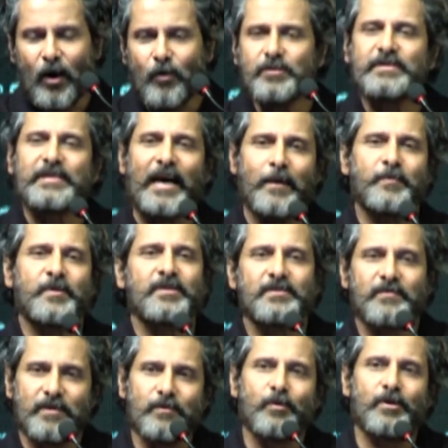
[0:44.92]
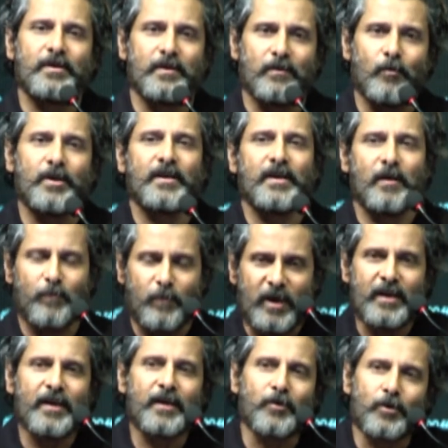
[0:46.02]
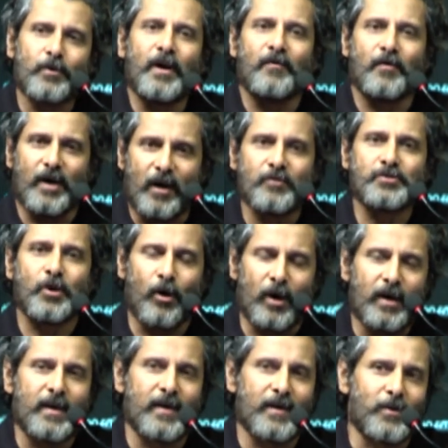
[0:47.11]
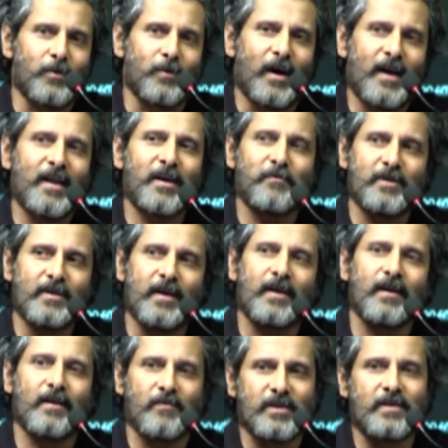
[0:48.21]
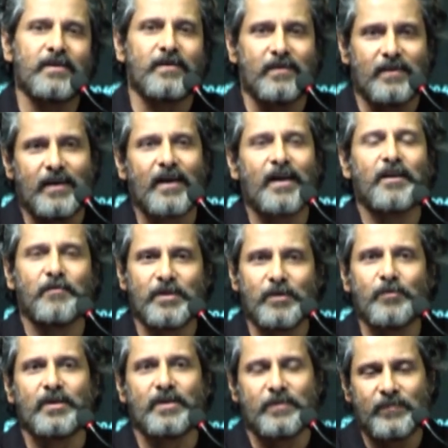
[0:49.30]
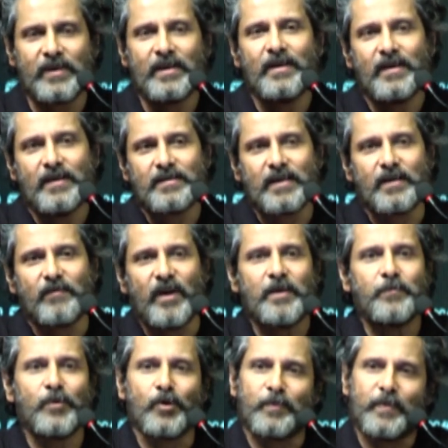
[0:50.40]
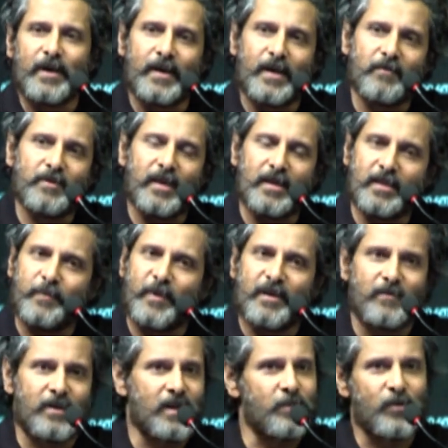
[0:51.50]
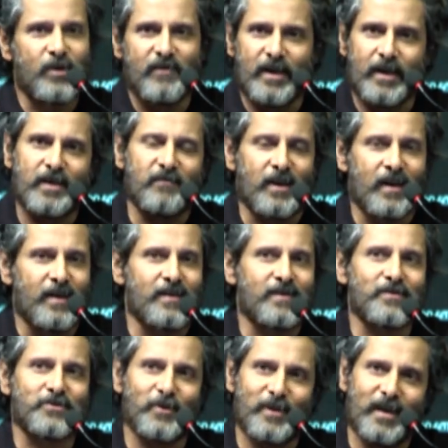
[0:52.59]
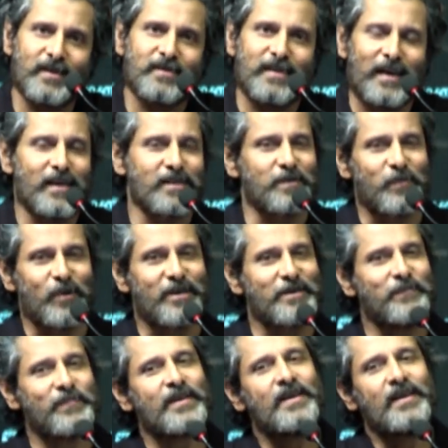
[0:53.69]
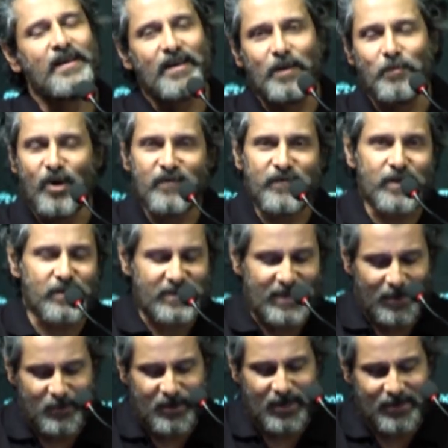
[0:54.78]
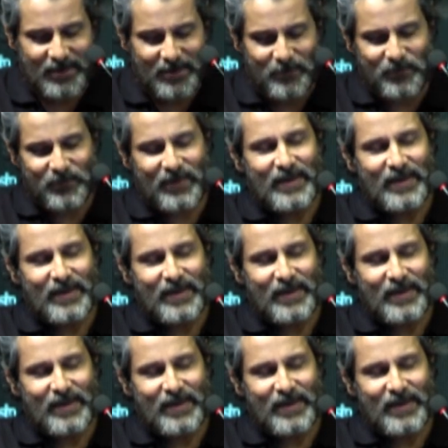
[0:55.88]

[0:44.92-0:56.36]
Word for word: ஹவுஸ் கேப்டன்ஸ் வந்து ஒரு ஒரு நாள் பிக்னிக் இருக்கும் அவங்க ஹவுஸ் ஹாலிடே இருக்கும் அன்றைக்கி வந்து எங்களை வந்து எங்களுக்கு வந்து ஒரு வாய்ப்பு கொடுப்பாங்க நீங்கள் வந்து எந்த படம் வேணாலும் போய் வாங்கிட்டு வரலான்ட்டு ஸோ நாங்கள் சேலத்துக்கு போயிட்டு நான் மான்ஃபர்ட் ஹவுஸ் கேப்டாக இருந்தேன்